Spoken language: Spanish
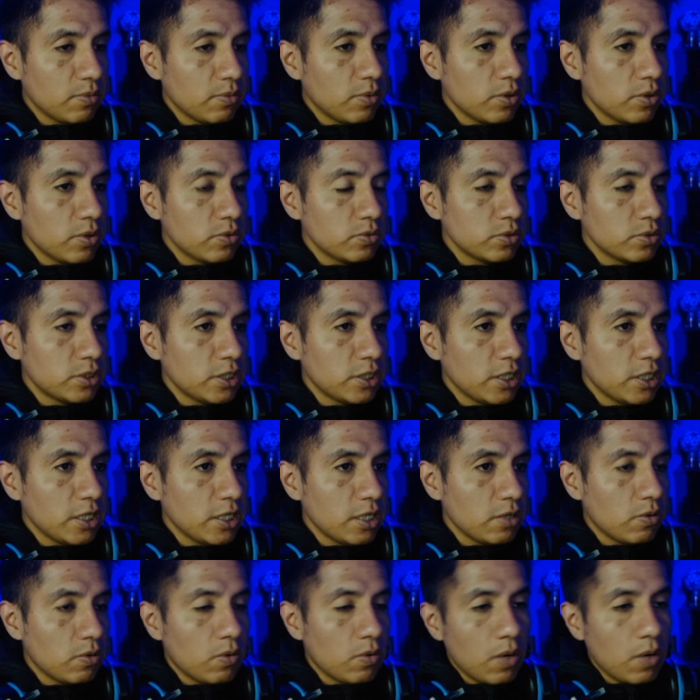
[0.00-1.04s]
bonus
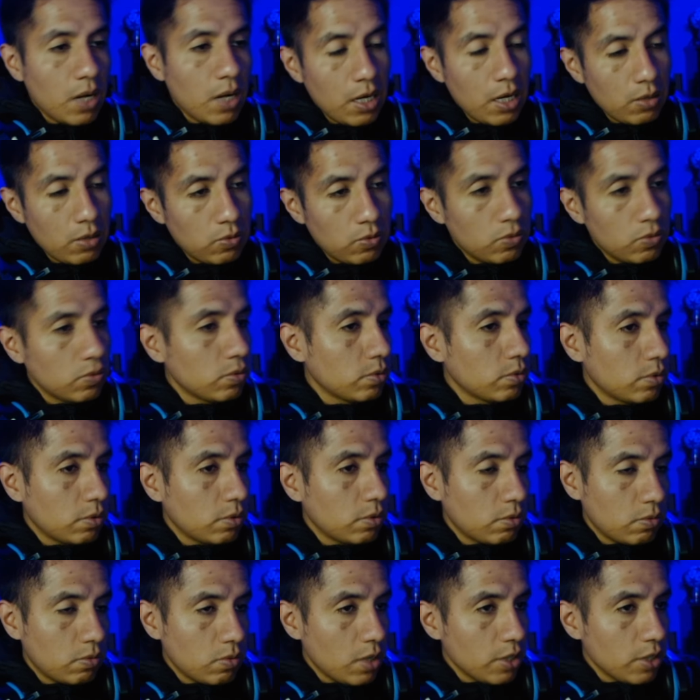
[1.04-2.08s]
y o a algún
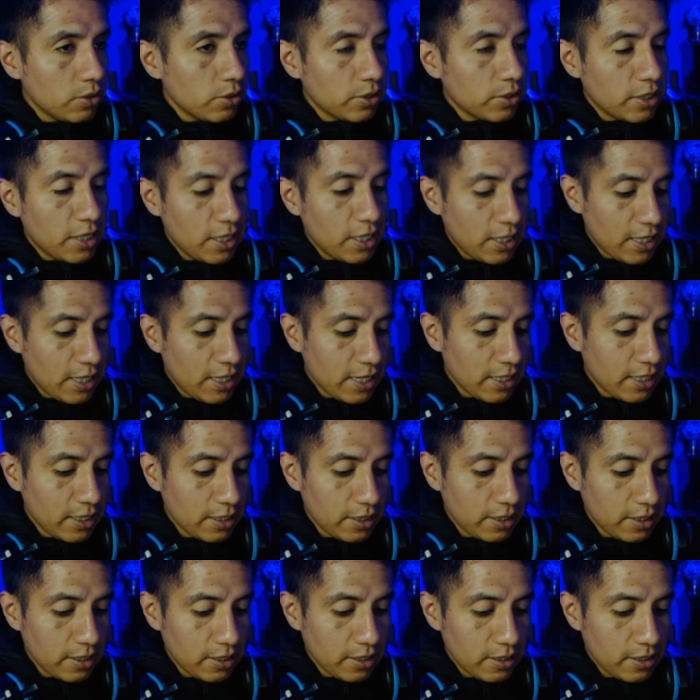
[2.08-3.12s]
jugador del canje
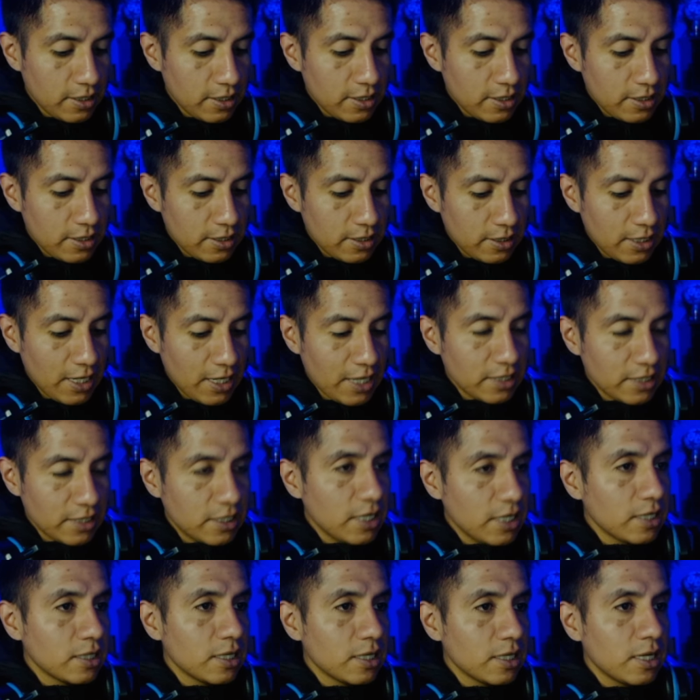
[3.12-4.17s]
de, la
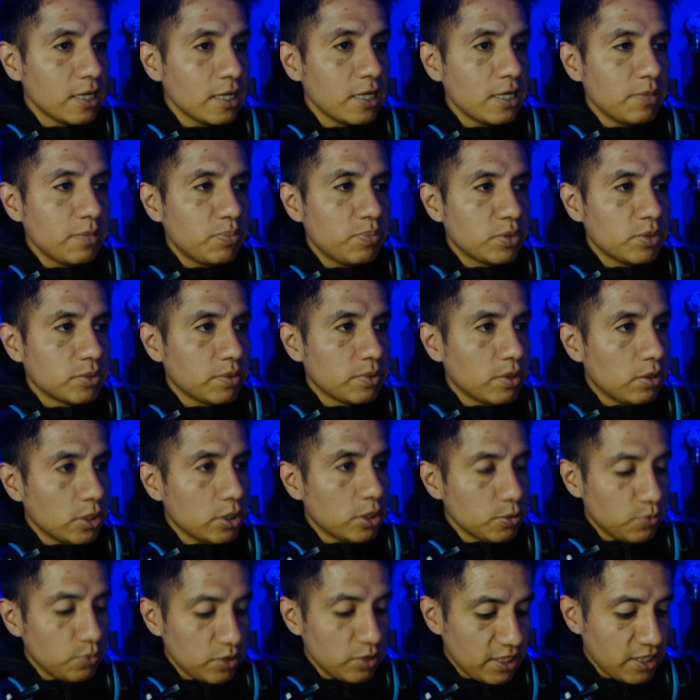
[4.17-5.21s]
tienda y pues bueno, los
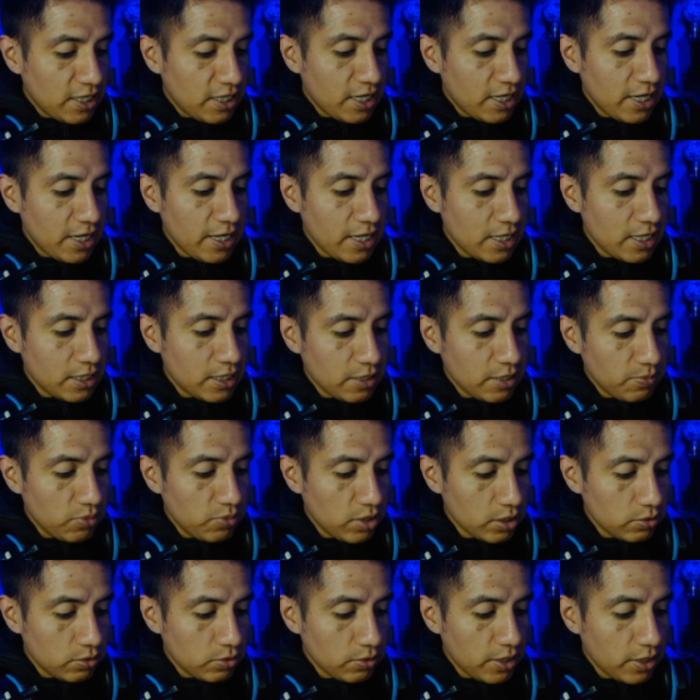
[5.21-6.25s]
puedes dejar ahí el tiempo
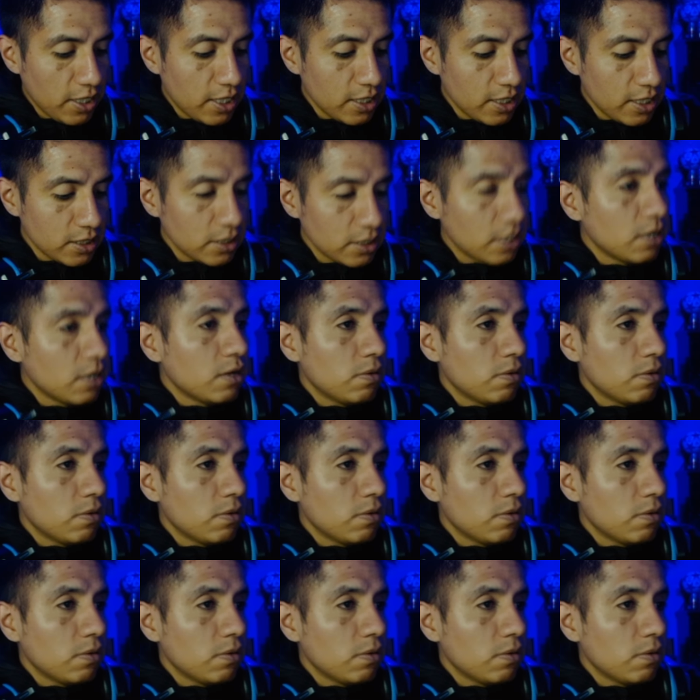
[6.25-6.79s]
que tú quieres.